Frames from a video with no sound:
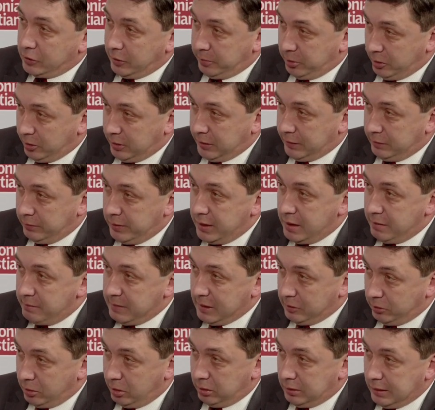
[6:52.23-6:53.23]
To pokazuje
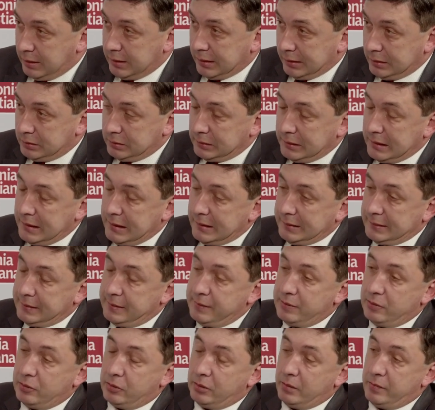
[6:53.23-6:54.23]
metodę
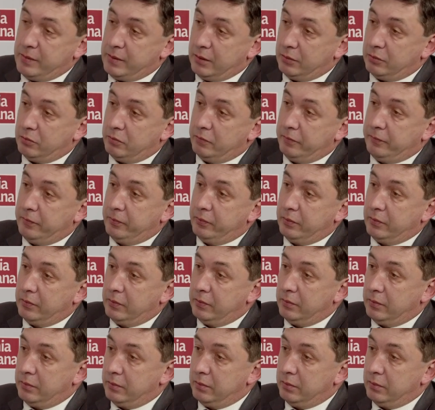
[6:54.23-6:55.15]
negocjacji Sowietów y,